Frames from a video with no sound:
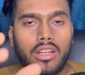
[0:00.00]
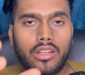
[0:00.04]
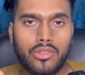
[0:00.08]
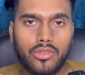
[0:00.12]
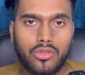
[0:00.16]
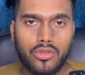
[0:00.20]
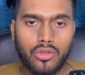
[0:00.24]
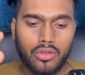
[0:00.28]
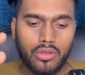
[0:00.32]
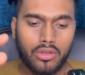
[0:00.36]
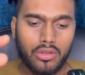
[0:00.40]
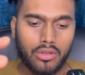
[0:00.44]

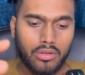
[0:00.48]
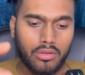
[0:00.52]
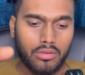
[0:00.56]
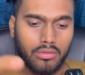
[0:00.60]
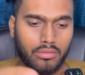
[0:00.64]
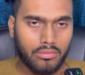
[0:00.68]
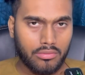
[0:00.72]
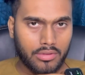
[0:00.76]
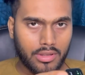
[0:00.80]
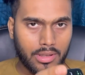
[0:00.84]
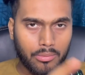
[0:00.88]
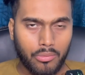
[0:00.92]
जो
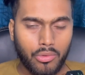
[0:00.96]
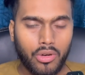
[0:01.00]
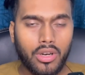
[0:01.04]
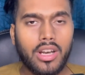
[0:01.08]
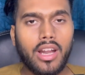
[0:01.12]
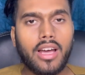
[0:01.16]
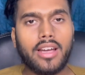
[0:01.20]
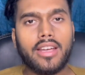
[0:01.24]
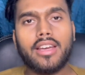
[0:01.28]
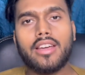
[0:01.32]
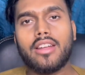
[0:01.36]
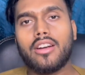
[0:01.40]

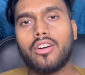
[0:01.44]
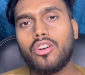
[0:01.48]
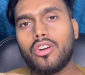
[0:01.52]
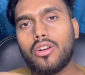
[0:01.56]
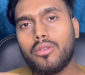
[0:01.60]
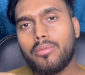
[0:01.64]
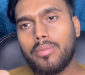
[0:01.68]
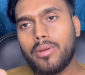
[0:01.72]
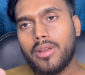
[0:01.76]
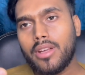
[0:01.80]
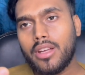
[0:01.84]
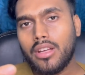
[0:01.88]
दमुल्ला के ग्राउंड
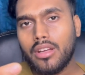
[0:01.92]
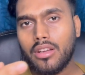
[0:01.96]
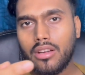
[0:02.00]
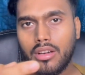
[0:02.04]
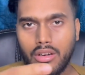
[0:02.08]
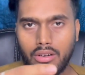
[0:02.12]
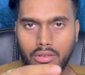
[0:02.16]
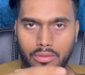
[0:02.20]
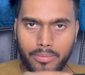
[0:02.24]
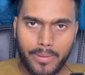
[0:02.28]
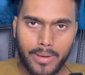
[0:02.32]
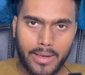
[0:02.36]
पे
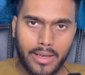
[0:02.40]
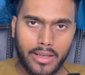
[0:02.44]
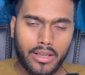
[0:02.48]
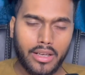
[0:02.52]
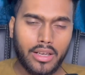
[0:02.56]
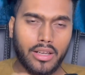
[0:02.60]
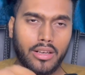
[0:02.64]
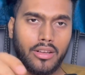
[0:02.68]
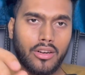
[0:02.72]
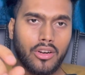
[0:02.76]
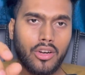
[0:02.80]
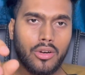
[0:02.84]
और पहले
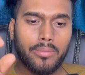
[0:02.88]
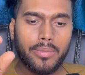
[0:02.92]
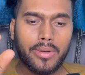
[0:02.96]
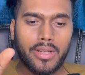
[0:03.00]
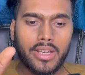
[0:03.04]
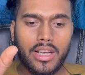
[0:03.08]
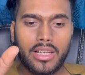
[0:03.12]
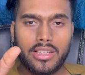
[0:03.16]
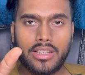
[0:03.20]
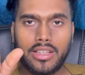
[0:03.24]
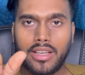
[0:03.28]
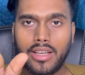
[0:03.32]
के ग्राउंड पे
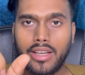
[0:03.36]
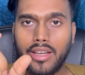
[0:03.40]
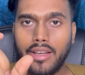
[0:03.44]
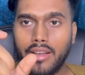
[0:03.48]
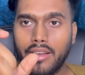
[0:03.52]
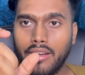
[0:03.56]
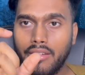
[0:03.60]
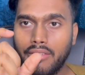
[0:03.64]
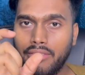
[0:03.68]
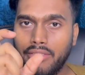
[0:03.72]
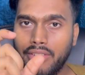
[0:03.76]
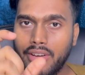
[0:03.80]
क्या था कि
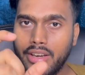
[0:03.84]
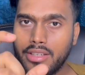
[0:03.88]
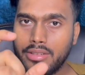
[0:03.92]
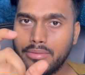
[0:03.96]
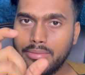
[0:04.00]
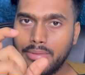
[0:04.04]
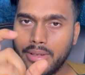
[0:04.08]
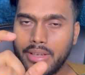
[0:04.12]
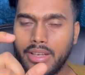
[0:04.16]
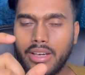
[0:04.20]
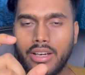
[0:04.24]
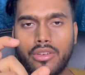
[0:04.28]
एवरेज
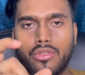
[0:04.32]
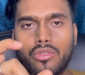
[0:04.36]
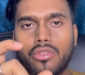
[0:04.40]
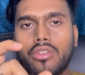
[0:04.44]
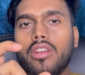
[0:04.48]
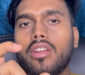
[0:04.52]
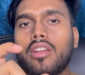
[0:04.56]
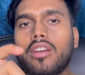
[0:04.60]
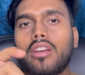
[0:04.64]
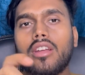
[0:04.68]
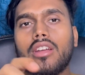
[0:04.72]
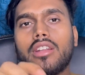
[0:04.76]
विकेट जो
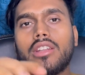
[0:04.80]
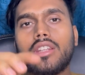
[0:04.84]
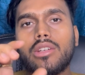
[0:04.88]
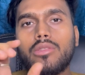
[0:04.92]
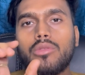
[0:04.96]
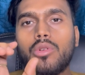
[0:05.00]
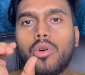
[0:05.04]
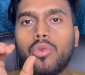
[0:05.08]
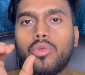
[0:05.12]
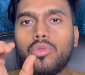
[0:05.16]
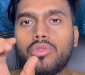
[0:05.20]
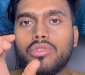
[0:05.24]
गिर रही थी
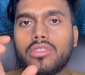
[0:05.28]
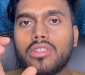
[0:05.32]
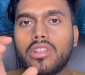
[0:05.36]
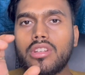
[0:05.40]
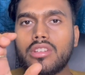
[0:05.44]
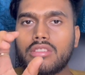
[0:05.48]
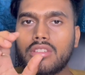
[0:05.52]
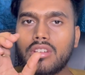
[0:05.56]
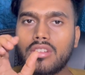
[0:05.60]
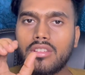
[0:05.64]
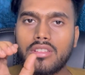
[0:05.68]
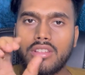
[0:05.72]
वो
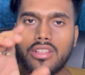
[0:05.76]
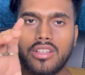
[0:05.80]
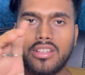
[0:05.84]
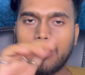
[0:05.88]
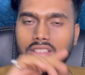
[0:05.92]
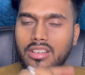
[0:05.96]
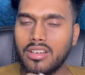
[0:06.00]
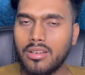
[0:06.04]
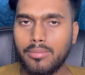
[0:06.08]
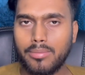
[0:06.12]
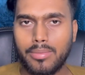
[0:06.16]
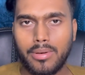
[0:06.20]
उनतीस रन तीस
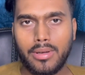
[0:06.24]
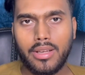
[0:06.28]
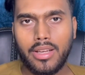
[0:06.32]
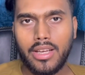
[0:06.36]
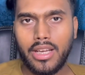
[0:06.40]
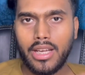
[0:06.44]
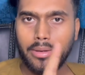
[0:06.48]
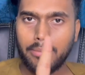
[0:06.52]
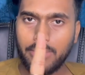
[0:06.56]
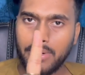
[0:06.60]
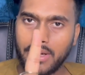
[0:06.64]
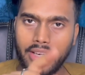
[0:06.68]
रन पे
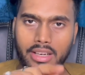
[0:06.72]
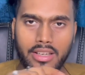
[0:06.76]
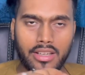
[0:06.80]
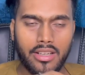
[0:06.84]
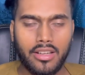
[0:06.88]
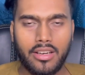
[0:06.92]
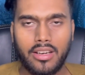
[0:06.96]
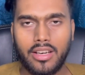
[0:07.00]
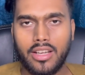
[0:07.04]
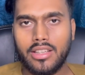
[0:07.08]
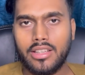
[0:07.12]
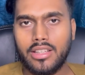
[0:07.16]
एक विकेट
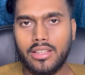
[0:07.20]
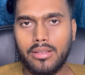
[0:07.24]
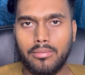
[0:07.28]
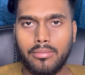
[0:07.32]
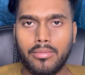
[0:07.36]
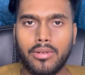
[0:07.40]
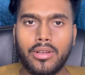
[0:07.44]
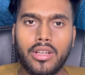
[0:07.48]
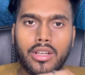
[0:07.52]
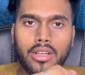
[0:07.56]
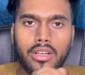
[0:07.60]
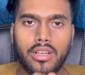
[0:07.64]
गिर रही थी
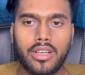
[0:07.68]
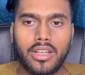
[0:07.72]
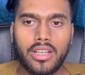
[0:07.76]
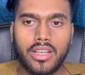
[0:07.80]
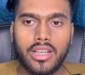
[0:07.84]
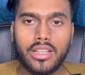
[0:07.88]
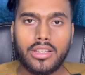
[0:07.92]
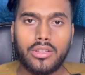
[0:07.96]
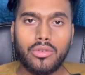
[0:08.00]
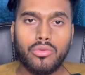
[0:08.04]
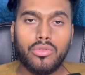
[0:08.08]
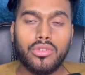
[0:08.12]
ठीक
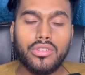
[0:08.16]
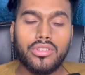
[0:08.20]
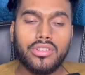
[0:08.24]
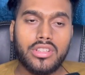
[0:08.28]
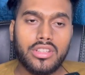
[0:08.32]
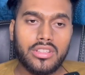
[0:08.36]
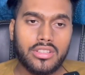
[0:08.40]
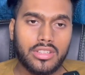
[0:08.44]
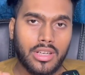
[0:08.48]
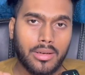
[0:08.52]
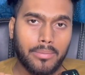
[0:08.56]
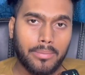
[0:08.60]
है तो
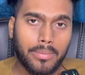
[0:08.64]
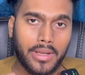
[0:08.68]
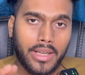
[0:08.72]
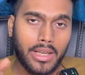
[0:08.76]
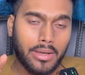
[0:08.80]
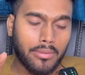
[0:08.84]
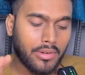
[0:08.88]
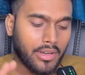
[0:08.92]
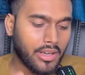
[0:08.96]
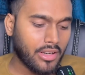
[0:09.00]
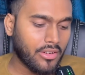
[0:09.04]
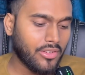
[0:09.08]
उनतीस रन पे
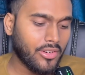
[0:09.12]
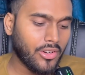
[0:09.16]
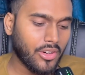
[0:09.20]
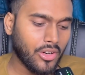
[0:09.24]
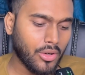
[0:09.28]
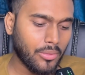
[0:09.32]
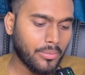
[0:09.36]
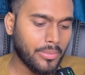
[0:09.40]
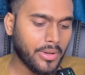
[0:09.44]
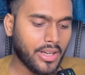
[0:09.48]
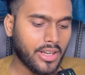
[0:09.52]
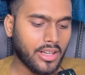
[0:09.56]
एक विकेट
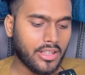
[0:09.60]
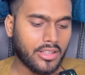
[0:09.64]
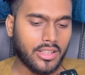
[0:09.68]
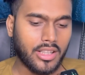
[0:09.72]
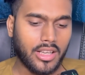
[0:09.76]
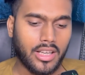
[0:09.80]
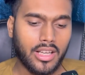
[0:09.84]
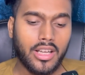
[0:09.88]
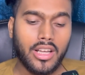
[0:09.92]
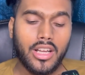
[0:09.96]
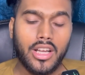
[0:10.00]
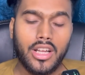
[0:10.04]
फॉलो विकेट
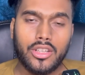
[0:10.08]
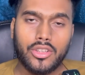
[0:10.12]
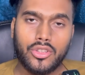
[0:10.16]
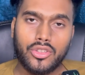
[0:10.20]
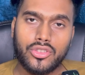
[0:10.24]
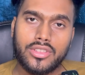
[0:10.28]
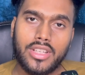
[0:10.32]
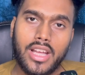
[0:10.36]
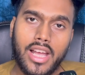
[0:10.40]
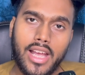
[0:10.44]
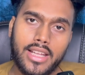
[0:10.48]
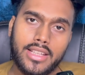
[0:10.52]
था तो
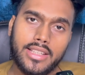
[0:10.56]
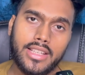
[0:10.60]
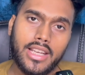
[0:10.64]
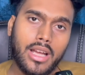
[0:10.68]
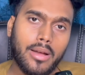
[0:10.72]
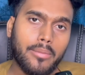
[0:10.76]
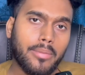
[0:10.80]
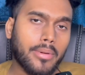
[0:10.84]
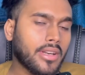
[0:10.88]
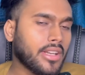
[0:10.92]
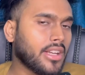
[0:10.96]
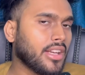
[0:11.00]
शायद
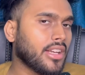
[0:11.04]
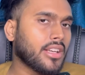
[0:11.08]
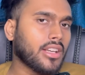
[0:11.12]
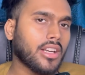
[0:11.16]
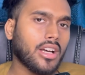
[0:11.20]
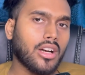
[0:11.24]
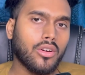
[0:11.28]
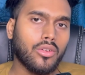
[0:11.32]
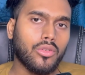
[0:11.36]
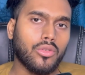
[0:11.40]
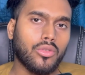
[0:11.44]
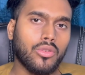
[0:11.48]
यहाँ पर ये
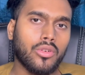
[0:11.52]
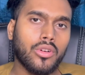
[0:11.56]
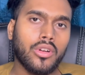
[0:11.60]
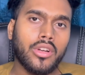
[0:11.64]
ना हो